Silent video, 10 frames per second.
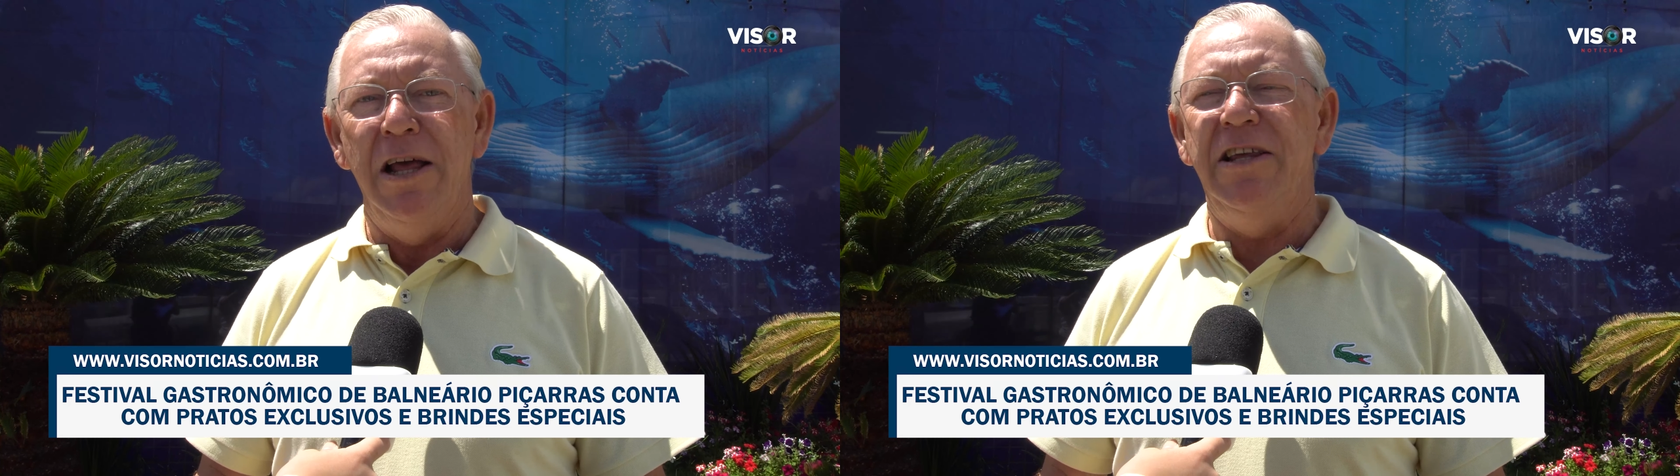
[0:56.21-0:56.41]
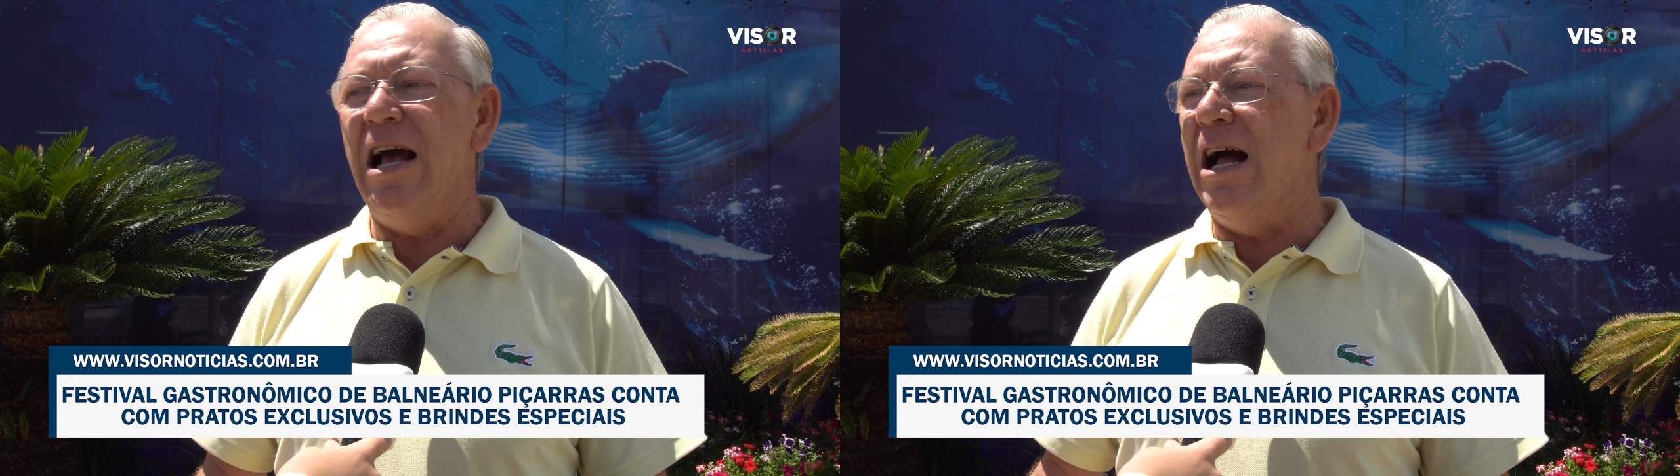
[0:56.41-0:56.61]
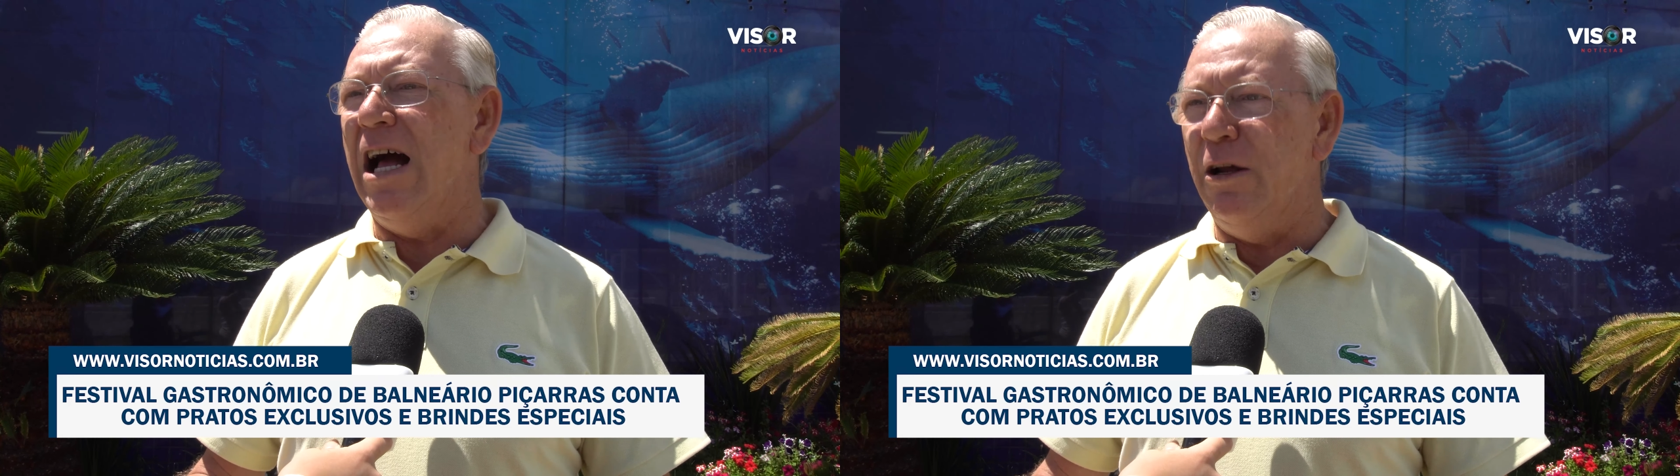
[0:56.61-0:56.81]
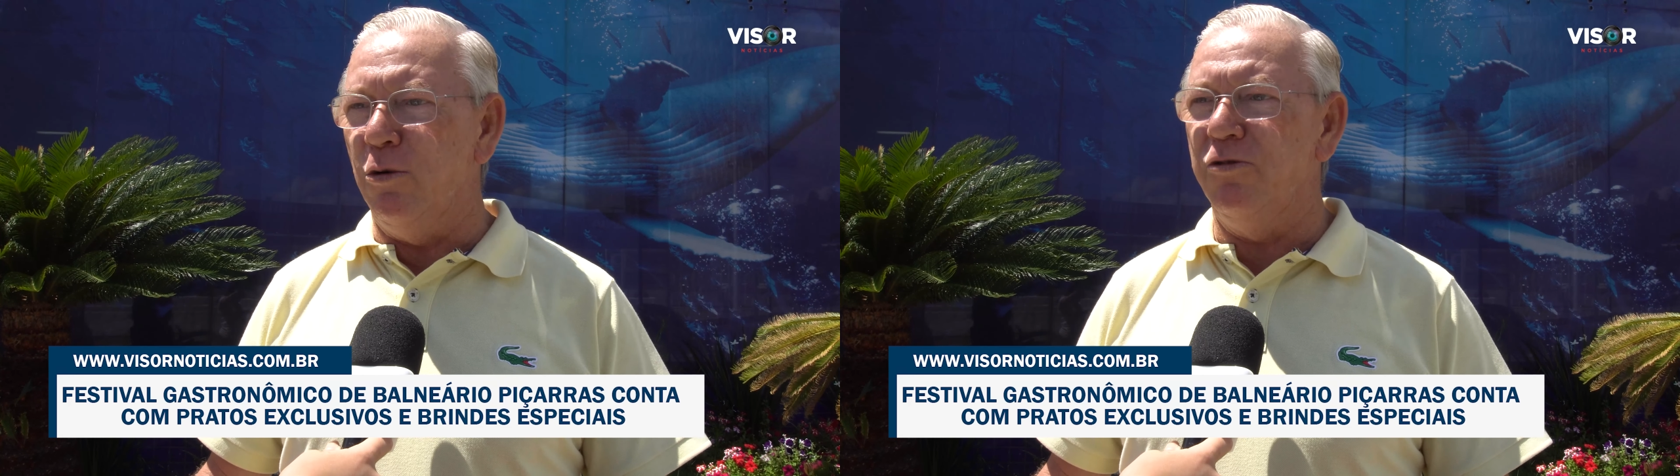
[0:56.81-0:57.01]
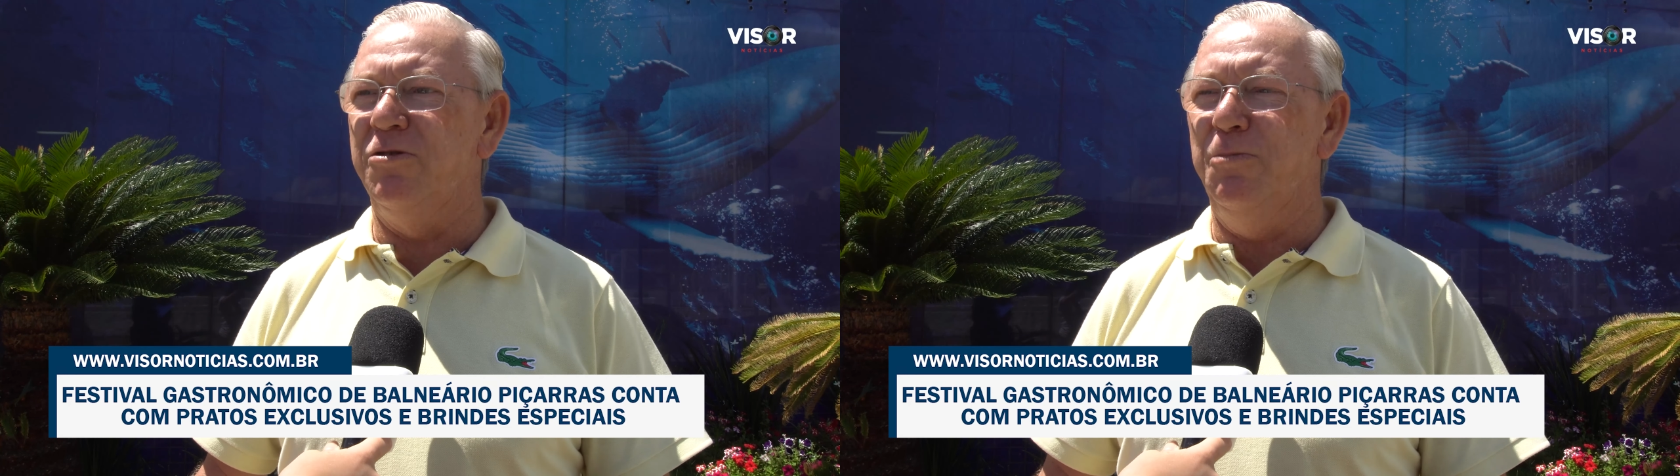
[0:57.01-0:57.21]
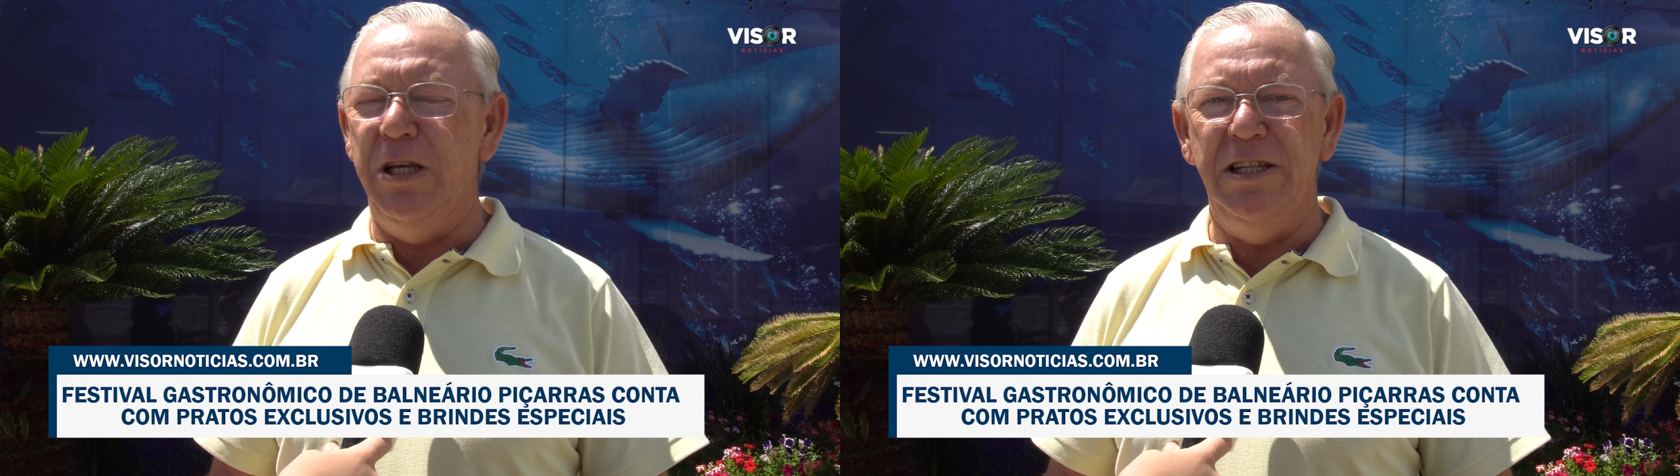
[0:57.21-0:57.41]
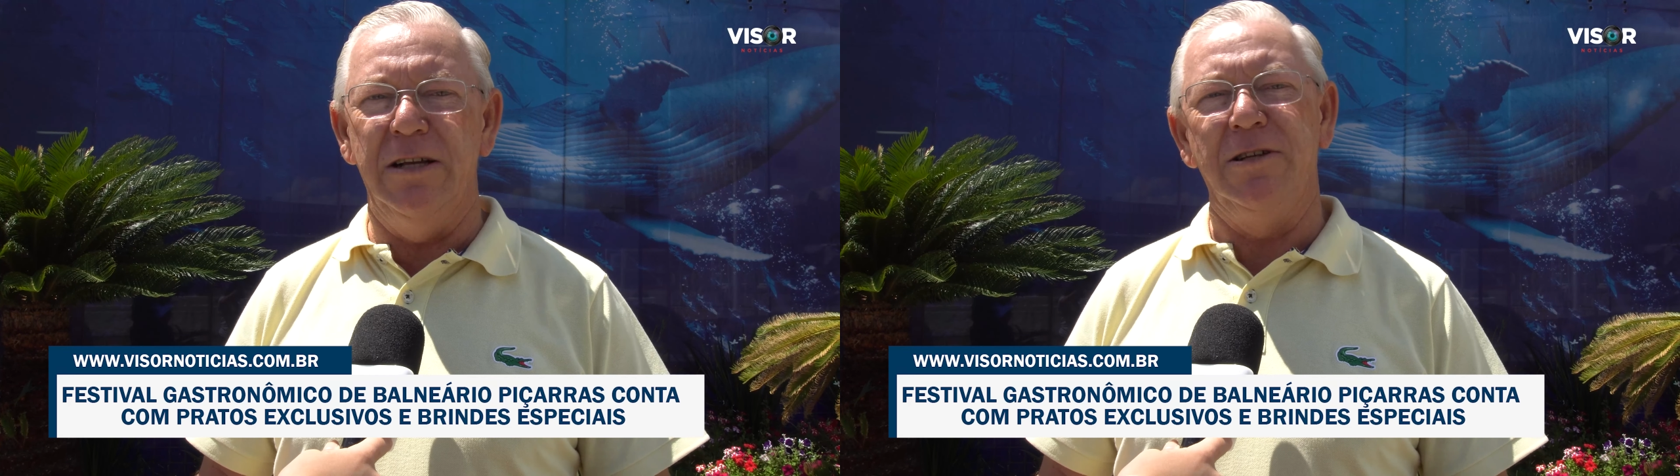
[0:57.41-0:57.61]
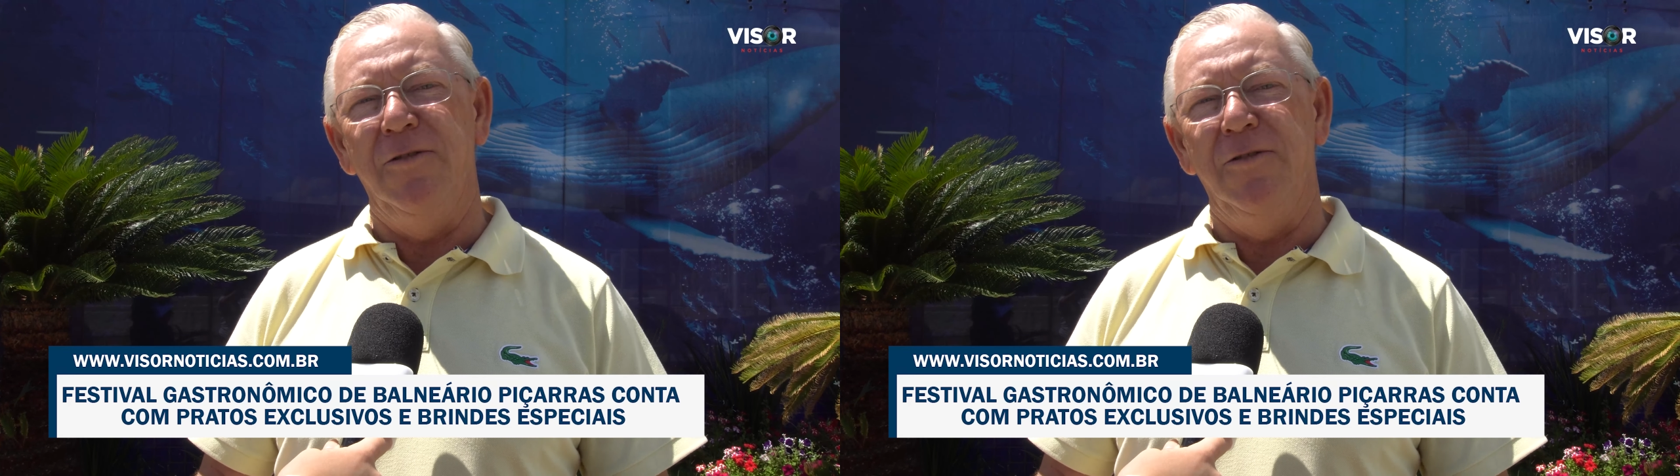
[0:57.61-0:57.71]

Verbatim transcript: e a Arons Mídia,